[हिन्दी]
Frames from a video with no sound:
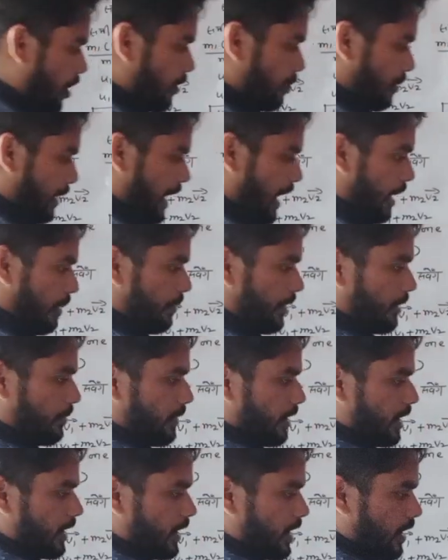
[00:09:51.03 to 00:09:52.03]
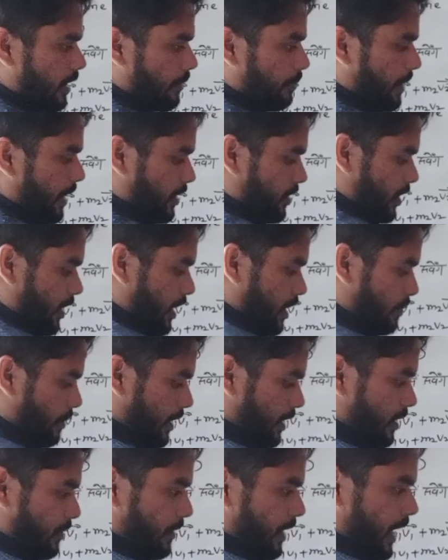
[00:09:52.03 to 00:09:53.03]
और बराबर में ये पक्ष इस
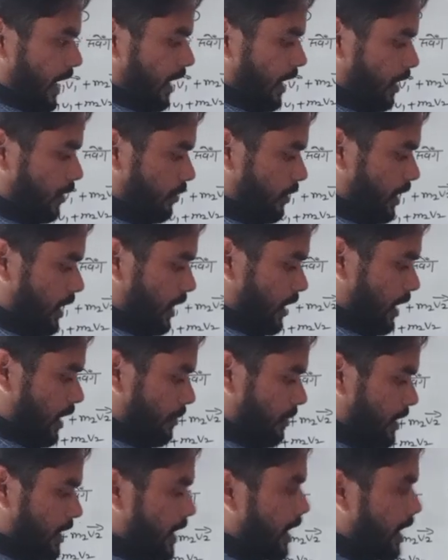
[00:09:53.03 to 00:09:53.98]
पक्ष में आएगा तो ये कितना